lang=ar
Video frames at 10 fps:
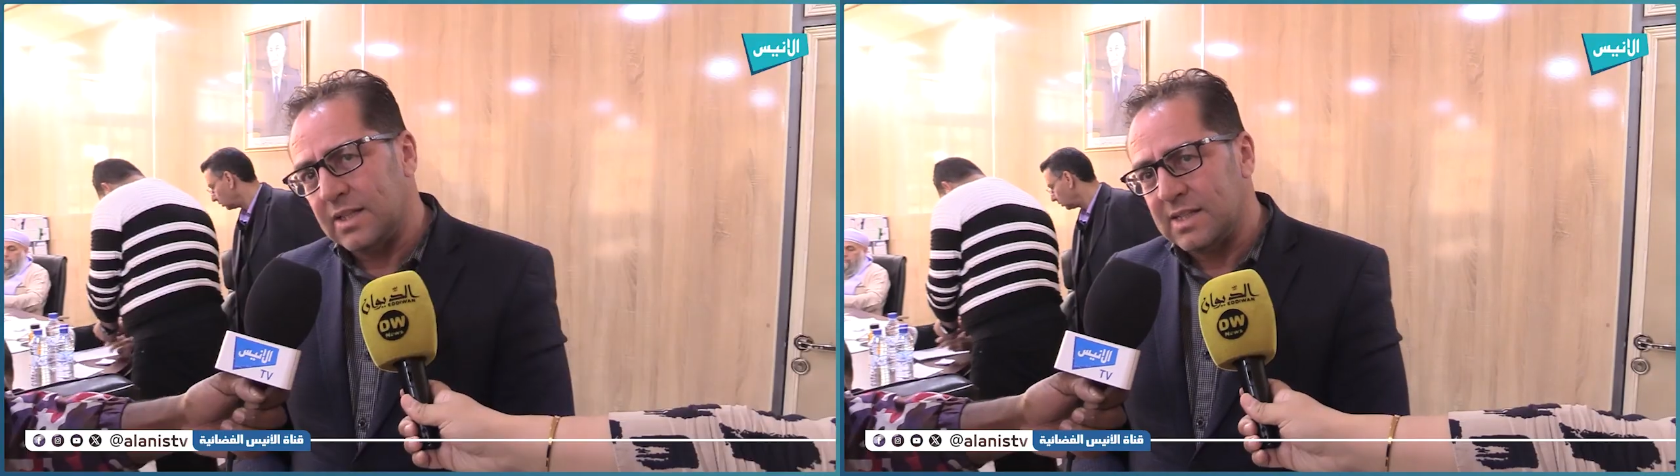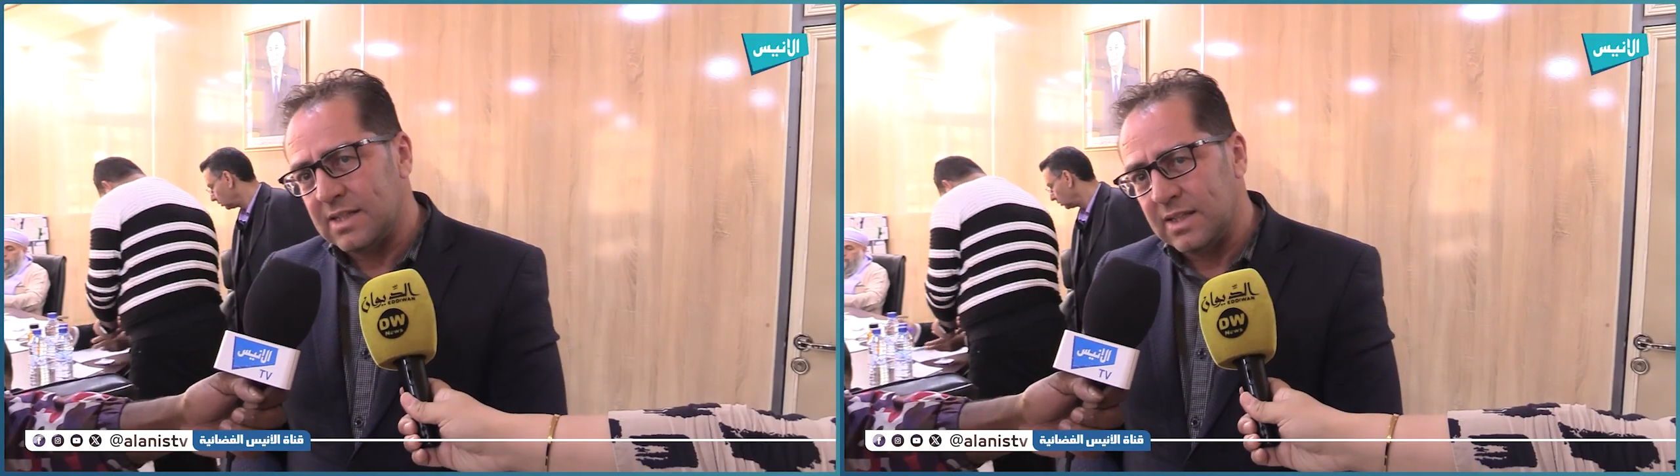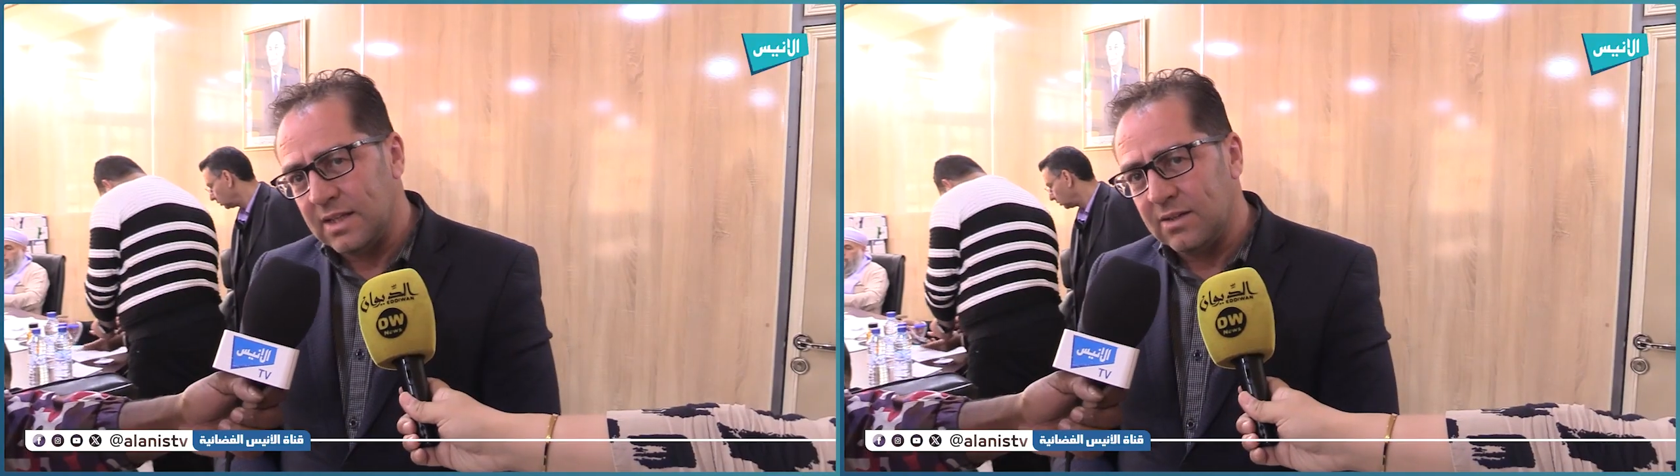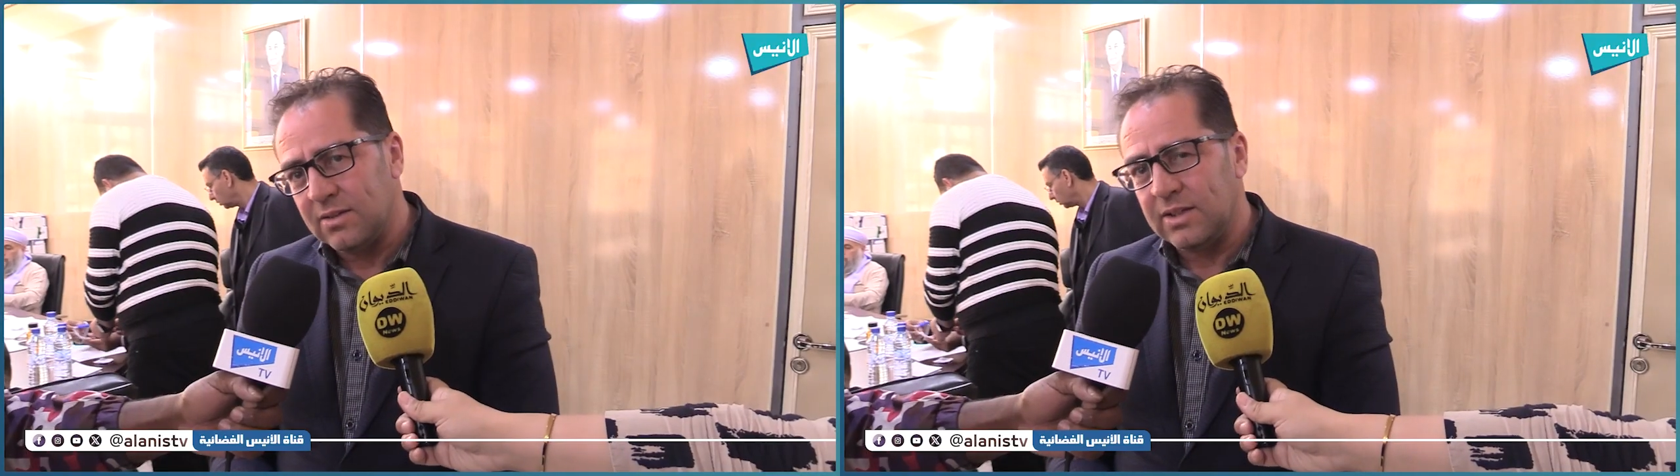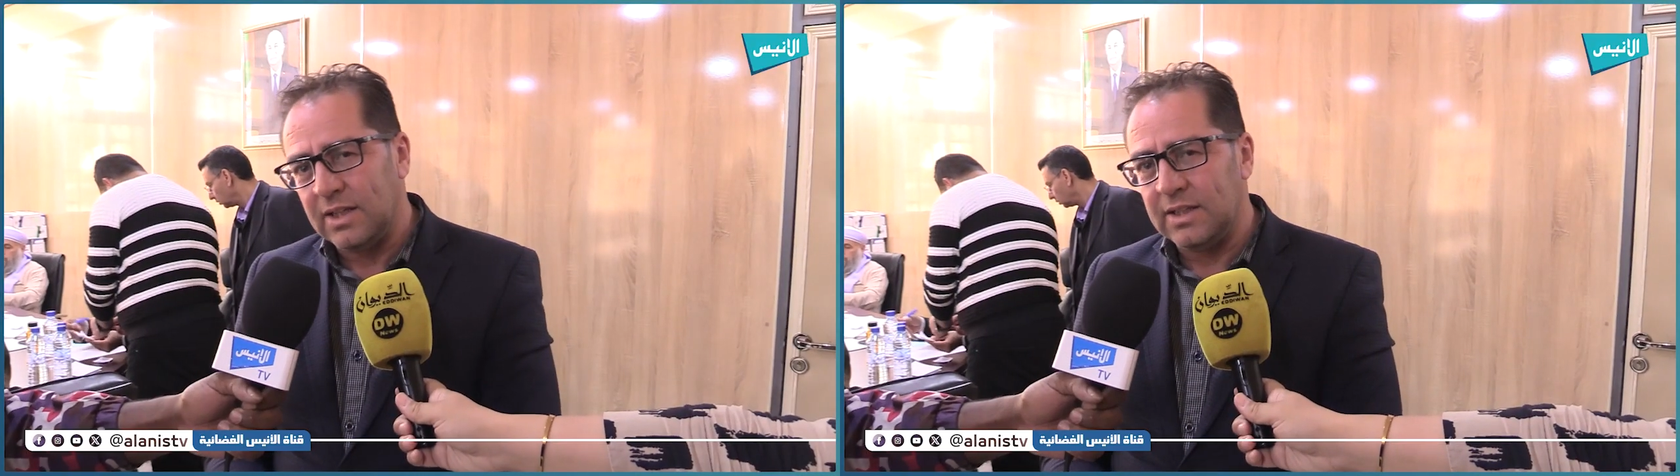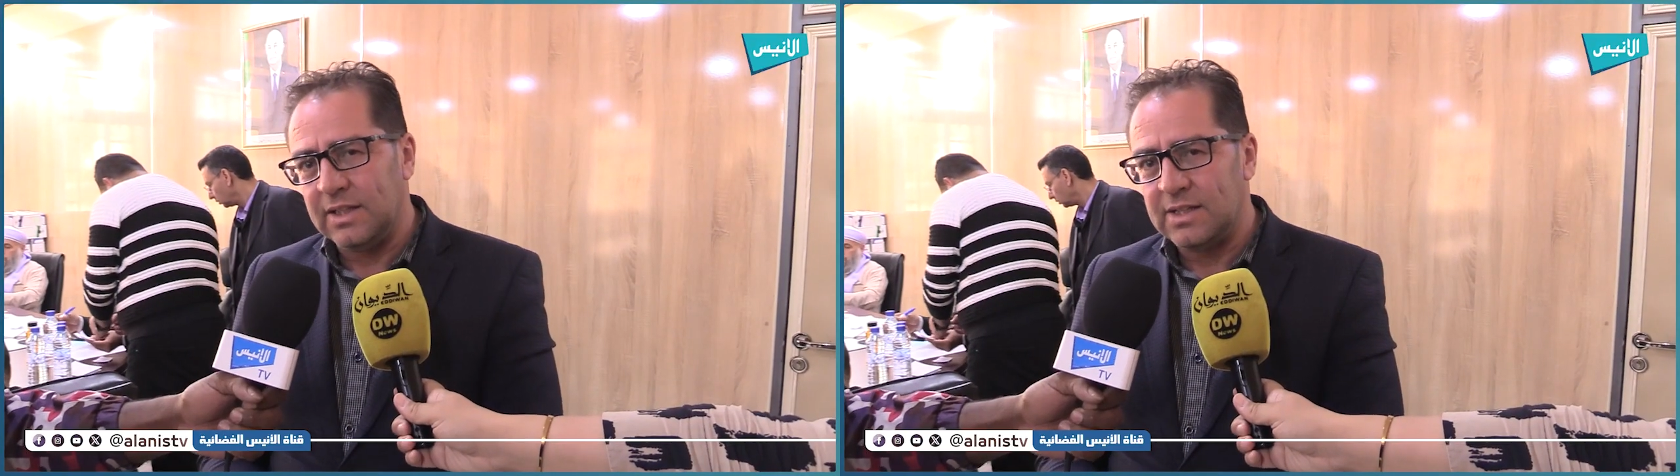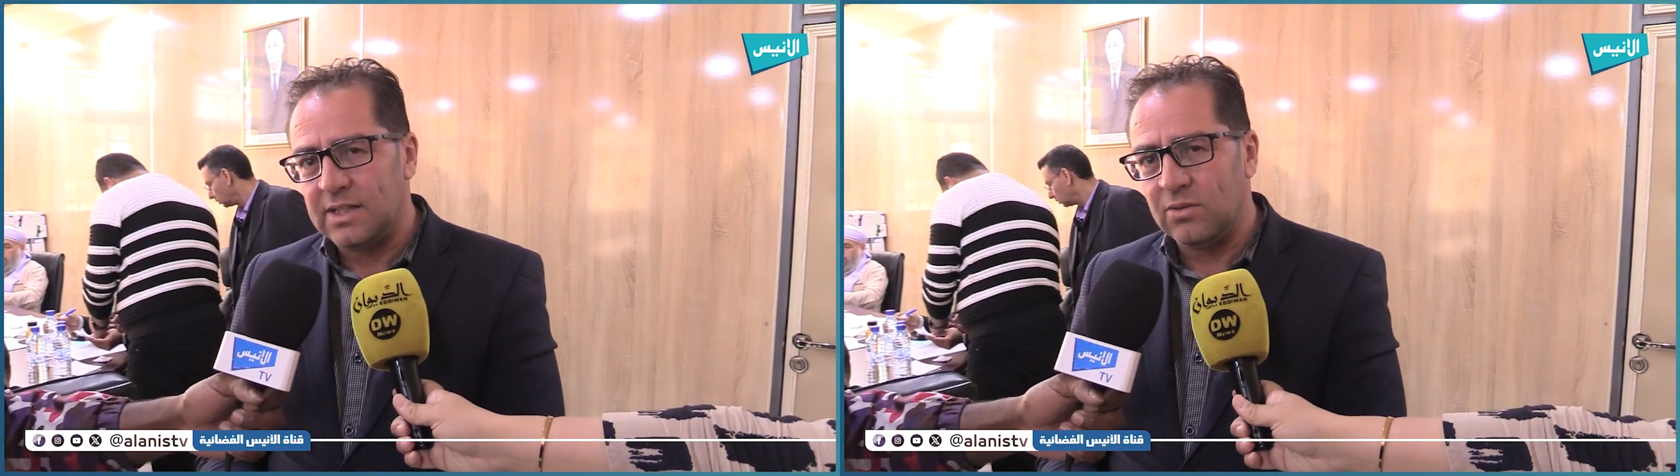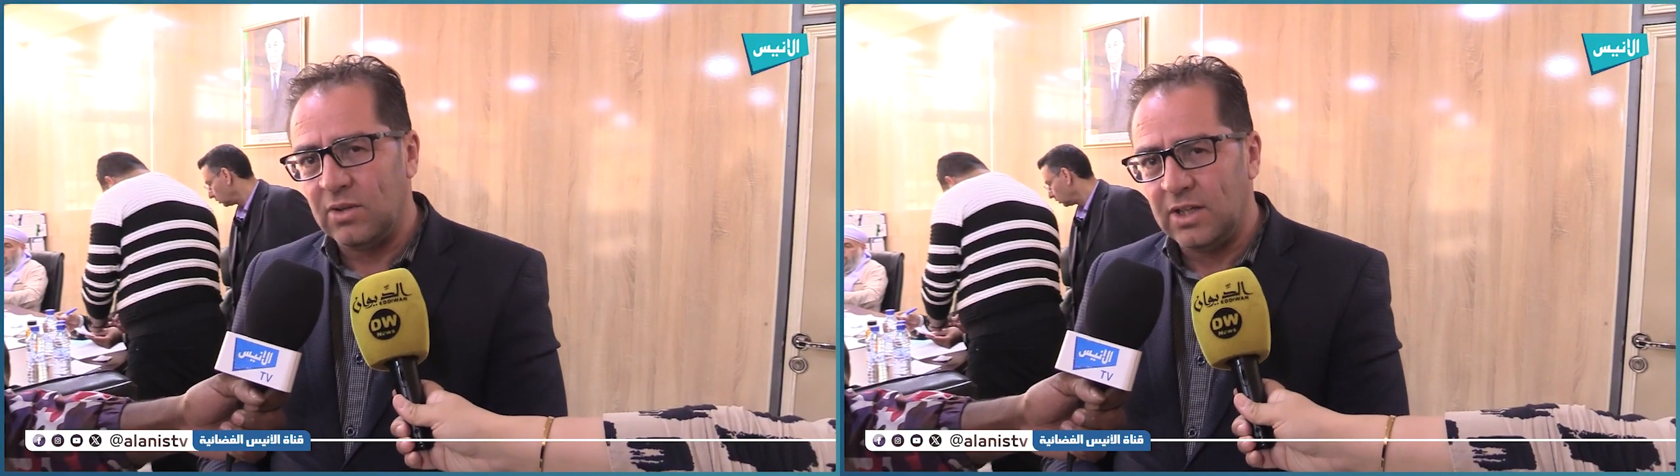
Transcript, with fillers: اللي زدناه يعني يحتوي